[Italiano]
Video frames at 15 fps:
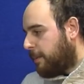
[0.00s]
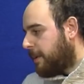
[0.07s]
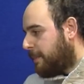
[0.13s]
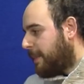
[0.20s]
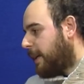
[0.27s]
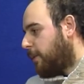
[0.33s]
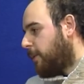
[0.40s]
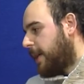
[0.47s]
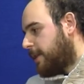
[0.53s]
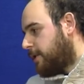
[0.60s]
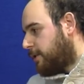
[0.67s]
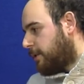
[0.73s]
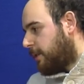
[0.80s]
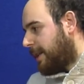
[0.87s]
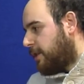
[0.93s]
per me
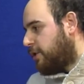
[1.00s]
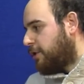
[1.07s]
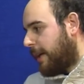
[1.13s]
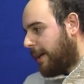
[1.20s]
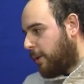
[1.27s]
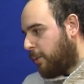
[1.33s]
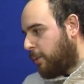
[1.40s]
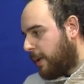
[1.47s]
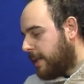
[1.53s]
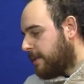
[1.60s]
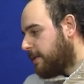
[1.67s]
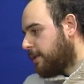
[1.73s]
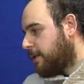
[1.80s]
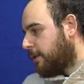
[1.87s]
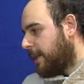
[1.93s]
questo è, cioè
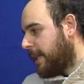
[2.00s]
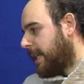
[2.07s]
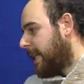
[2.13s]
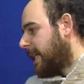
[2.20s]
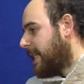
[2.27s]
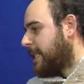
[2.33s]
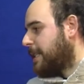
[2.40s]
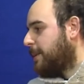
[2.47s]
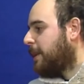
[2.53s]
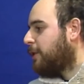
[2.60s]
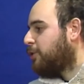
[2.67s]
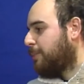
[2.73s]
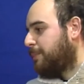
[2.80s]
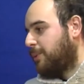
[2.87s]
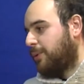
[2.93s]
questo è il
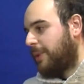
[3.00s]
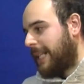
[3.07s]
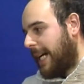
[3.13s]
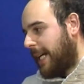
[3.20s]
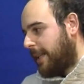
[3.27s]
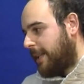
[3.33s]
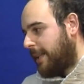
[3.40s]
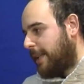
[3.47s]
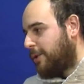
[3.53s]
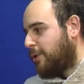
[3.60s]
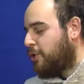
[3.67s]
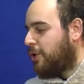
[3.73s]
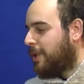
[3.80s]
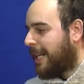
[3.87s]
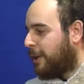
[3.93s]
ringraziamento più grande,
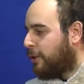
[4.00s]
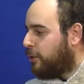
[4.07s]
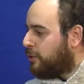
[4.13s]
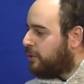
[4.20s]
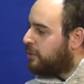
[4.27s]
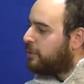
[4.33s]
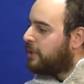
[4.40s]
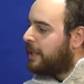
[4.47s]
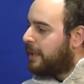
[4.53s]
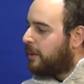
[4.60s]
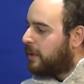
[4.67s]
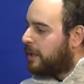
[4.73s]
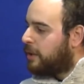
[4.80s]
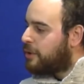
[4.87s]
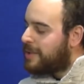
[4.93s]
riuscire a costruire
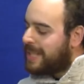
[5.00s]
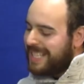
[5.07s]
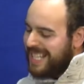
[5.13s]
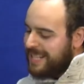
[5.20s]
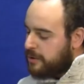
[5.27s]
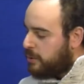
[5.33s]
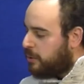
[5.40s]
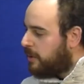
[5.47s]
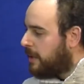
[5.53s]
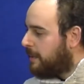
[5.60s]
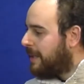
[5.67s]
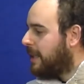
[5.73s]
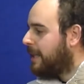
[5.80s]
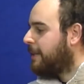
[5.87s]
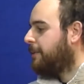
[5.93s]
qualcosa di
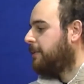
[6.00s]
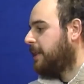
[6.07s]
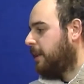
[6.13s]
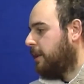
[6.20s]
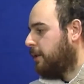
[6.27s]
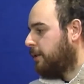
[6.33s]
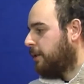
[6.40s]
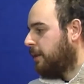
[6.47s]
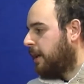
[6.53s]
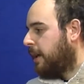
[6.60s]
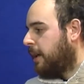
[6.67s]
assolutamente finto,